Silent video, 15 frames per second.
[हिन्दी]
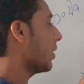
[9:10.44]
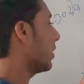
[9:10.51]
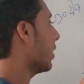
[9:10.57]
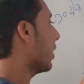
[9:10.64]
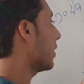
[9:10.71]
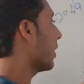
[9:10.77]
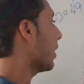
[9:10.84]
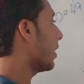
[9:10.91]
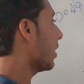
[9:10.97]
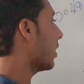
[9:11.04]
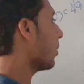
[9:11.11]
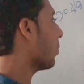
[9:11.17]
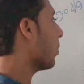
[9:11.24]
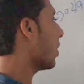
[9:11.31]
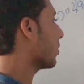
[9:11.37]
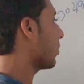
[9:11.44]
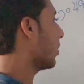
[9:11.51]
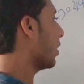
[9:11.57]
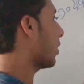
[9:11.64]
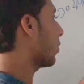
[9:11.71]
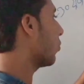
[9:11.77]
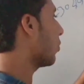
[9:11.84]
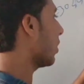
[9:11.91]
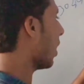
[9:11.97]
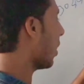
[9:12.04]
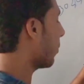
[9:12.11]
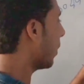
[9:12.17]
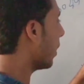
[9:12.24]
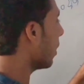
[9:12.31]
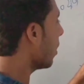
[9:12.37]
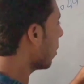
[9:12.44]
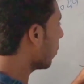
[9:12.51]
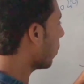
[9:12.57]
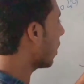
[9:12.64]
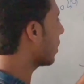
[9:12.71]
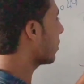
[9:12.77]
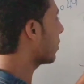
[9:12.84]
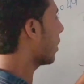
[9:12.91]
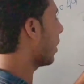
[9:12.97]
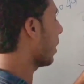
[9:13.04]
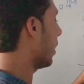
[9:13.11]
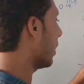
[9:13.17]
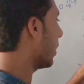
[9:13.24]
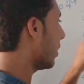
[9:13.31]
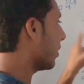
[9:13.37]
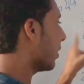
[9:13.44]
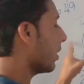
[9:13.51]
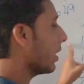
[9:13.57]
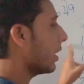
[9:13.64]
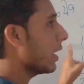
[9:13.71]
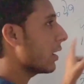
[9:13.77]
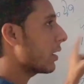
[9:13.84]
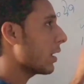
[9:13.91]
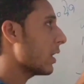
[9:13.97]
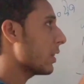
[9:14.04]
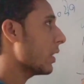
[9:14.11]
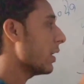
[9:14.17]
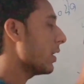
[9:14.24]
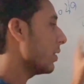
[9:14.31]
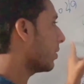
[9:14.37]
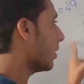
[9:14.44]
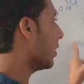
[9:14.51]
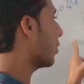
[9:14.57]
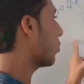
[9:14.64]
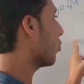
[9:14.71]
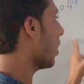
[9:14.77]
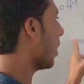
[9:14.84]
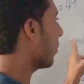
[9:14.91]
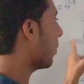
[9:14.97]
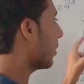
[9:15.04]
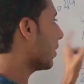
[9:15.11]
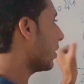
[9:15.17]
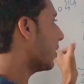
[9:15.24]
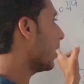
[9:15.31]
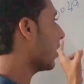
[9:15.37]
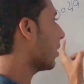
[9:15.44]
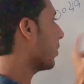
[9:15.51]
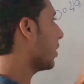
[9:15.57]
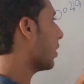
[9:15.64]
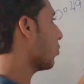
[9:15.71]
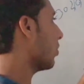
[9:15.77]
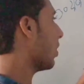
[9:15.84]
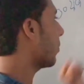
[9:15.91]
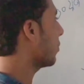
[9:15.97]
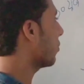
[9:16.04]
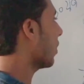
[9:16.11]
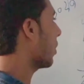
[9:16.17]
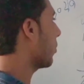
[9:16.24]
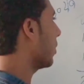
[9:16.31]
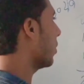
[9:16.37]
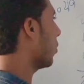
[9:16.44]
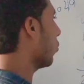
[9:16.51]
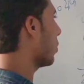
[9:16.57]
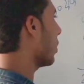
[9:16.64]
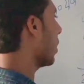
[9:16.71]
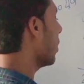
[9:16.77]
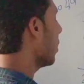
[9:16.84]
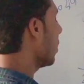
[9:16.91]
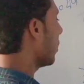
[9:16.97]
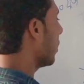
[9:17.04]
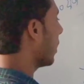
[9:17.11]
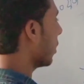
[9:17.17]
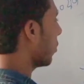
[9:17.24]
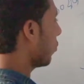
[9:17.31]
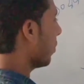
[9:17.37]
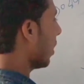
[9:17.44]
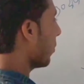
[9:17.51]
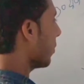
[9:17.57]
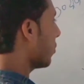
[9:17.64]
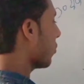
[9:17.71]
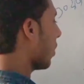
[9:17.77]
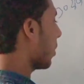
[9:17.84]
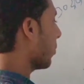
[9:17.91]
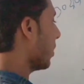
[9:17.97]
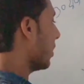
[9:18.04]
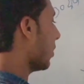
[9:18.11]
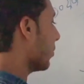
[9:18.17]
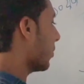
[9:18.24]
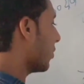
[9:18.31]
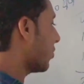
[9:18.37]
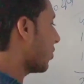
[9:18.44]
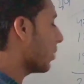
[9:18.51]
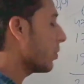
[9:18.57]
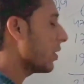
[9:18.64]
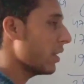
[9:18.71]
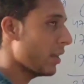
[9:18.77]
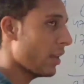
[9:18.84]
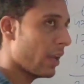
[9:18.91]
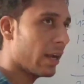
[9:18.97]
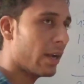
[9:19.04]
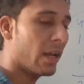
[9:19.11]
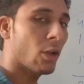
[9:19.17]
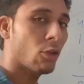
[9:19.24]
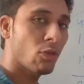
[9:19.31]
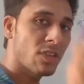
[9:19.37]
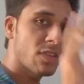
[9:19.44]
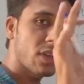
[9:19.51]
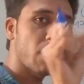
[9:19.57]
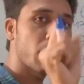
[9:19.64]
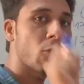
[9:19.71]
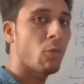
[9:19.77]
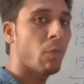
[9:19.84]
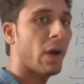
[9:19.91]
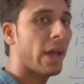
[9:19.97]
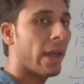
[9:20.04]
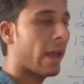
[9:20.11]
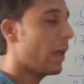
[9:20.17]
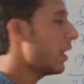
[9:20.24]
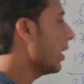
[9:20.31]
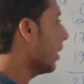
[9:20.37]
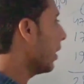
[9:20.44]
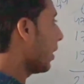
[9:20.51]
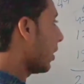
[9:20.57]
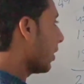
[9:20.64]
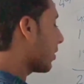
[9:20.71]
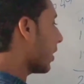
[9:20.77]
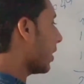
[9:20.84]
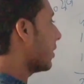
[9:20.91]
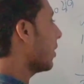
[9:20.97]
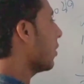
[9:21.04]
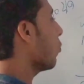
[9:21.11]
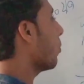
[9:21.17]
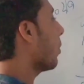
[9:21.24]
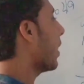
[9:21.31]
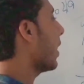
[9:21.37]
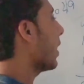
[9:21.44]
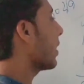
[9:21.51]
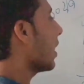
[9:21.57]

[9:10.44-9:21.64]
महीना है ये नहीं कि पाँच महीना है क्योंकि यहाँ पे पाँच था लेकिन इधर नहीं घट रहा था इसीलिए तो यहाँ पे दे दिया एक महीना तो यहाँ पे चार महीना हो गया ठीक है तो यहाँ पे चार महीने में से छः महीने नहीं घटेगा तो इसका भी उपाय है इसका ये उपाय है